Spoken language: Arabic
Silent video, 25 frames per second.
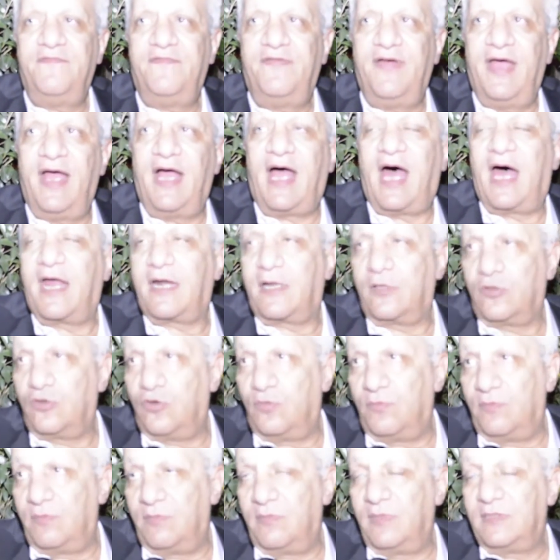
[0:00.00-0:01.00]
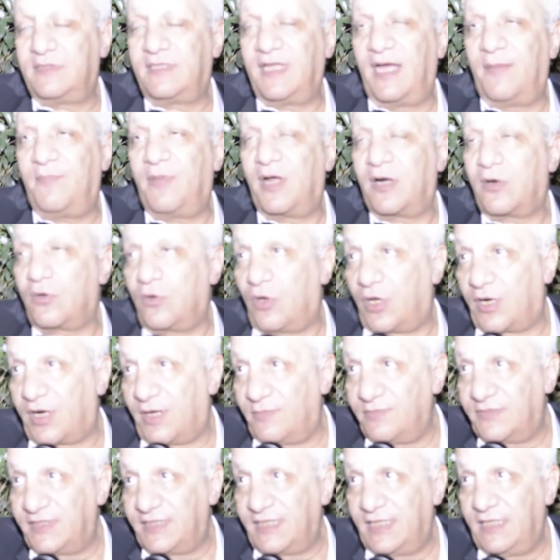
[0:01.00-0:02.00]
فعرضوا تبرع
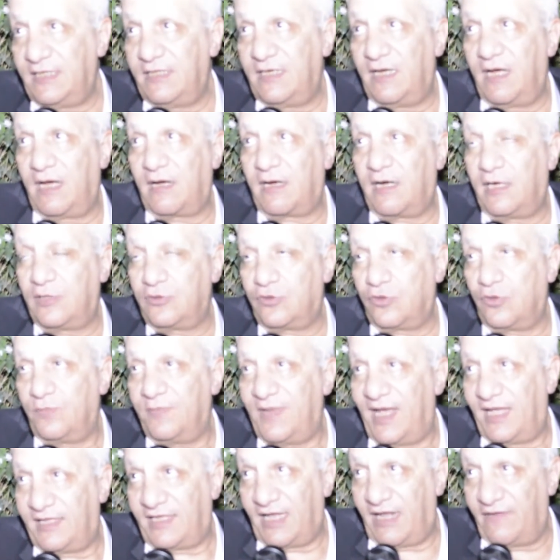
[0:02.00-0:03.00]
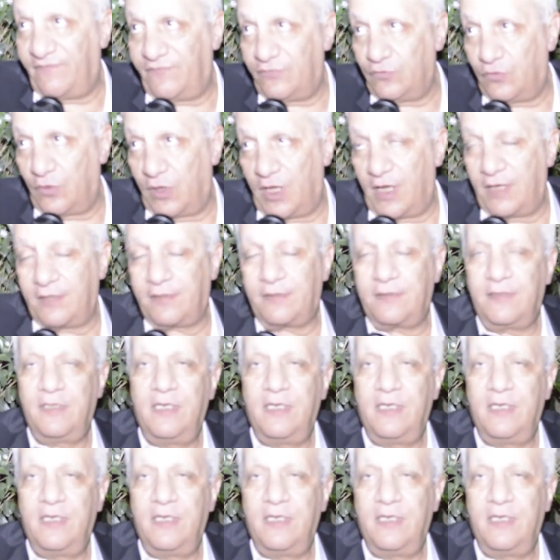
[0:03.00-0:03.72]
رمزي قدره 100 ألف دولار